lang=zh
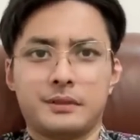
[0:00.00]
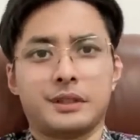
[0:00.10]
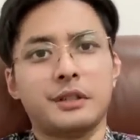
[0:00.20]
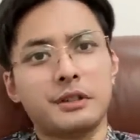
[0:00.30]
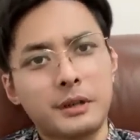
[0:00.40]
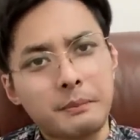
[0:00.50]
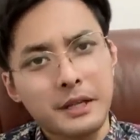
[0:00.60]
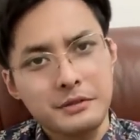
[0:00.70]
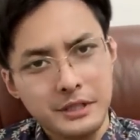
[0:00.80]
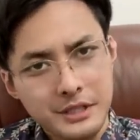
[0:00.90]
德国要
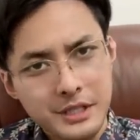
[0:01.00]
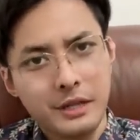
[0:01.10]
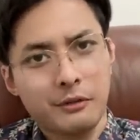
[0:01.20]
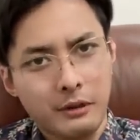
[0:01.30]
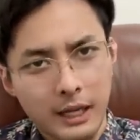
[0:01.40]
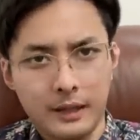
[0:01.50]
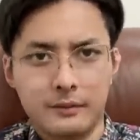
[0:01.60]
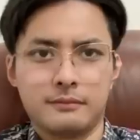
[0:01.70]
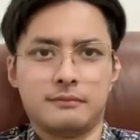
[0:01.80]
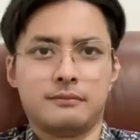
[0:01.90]
派军舰过
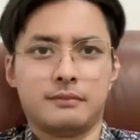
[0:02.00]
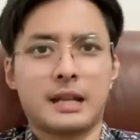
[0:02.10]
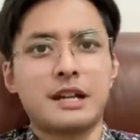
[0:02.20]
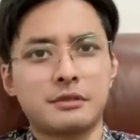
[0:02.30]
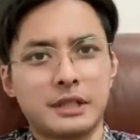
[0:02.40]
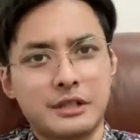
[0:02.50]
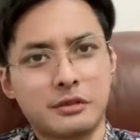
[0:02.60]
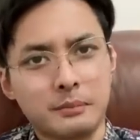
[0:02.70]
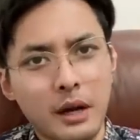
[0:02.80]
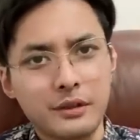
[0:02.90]
来，打肿脸
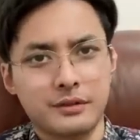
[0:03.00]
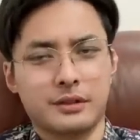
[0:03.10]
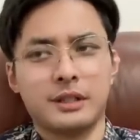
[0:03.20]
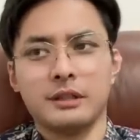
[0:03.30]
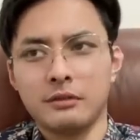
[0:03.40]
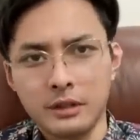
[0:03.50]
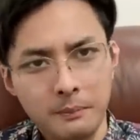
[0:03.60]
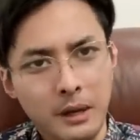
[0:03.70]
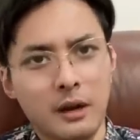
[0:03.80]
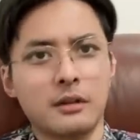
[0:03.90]
充胖子。英国要
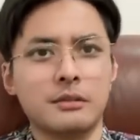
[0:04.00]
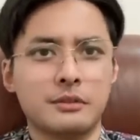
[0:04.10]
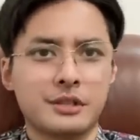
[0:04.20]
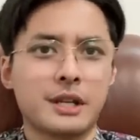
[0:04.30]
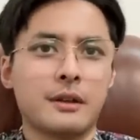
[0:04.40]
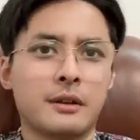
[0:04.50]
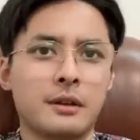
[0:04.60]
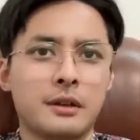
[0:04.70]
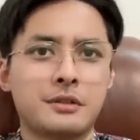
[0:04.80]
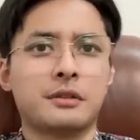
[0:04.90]
派航空母舰
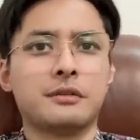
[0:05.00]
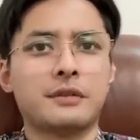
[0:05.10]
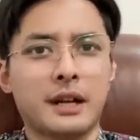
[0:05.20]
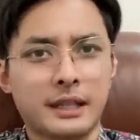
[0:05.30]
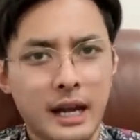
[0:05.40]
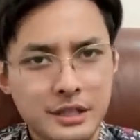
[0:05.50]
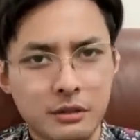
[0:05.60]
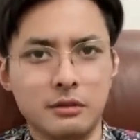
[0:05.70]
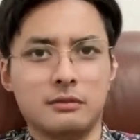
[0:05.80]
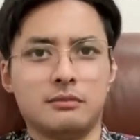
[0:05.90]
重返亚
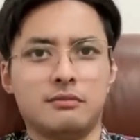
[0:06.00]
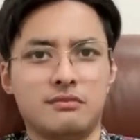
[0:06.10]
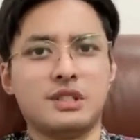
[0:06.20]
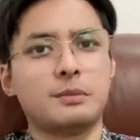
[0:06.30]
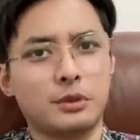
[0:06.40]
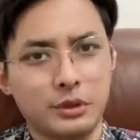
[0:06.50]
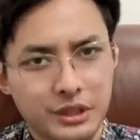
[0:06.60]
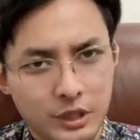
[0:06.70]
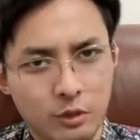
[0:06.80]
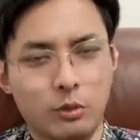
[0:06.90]
洲日不落
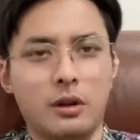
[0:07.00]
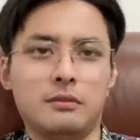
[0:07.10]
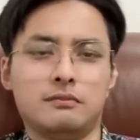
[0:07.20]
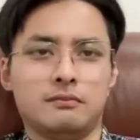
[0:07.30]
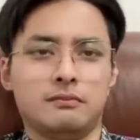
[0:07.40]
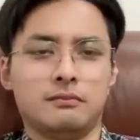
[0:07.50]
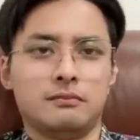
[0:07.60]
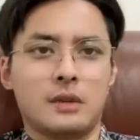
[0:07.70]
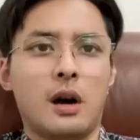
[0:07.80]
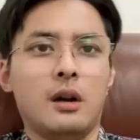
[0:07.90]
帝国。
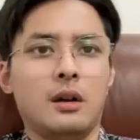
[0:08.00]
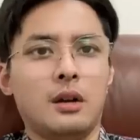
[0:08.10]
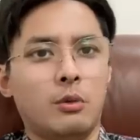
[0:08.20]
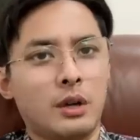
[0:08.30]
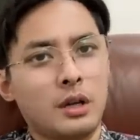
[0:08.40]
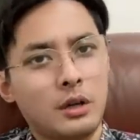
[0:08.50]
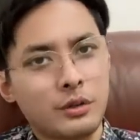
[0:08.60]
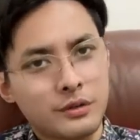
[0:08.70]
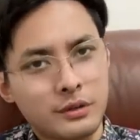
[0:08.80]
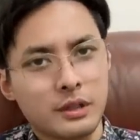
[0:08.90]
啊，我跟俄
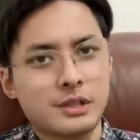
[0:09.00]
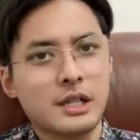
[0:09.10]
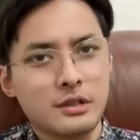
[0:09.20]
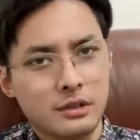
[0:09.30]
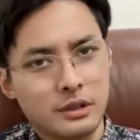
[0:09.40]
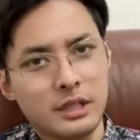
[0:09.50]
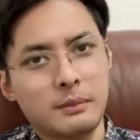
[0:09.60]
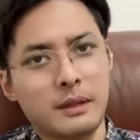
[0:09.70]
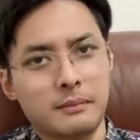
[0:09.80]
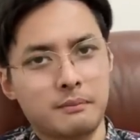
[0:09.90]
罗斯的战地
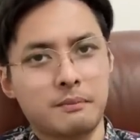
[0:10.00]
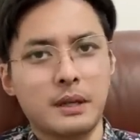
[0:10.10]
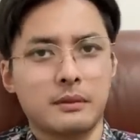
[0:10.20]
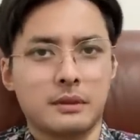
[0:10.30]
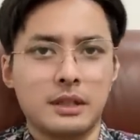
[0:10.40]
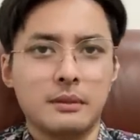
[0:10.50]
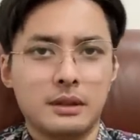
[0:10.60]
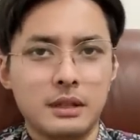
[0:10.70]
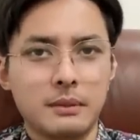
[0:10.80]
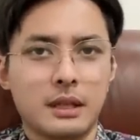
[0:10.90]
面配地
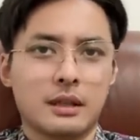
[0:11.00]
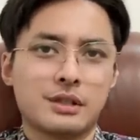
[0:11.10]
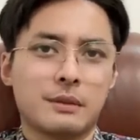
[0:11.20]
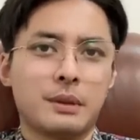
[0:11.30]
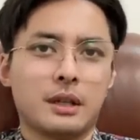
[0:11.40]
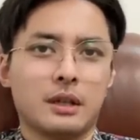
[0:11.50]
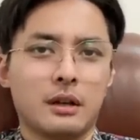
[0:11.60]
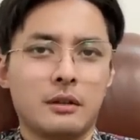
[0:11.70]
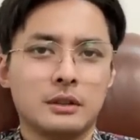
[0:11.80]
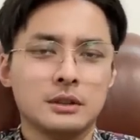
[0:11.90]
地面的这个配
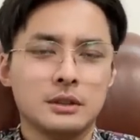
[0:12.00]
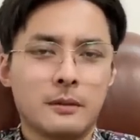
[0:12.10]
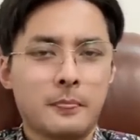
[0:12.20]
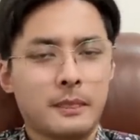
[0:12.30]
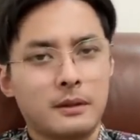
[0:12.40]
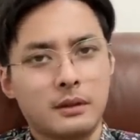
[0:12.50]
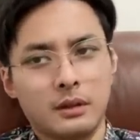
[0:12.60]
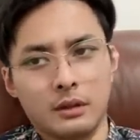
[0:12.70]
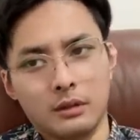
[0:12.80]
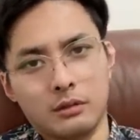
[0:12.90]
合，
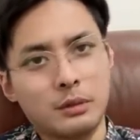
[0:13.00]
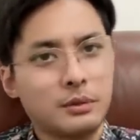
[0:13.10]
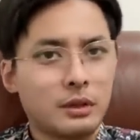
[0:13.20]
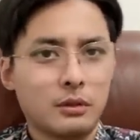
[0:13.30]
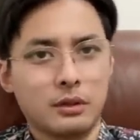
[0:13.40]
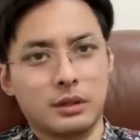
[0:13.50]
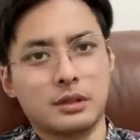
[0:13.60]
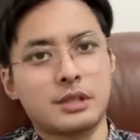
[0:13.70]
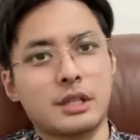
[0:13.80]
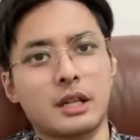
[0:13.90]
呃，会不会
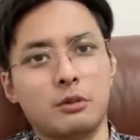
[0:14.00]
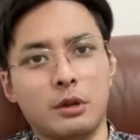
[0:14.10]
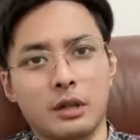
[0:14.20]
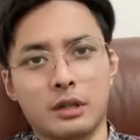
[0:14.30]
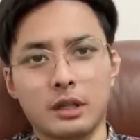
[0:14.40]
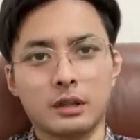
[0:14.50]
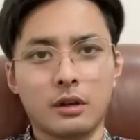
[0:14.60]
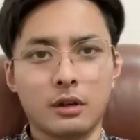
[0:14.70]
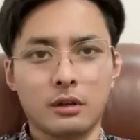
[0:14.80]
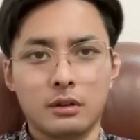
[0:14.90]
接下来我可以
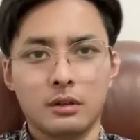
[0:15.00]
到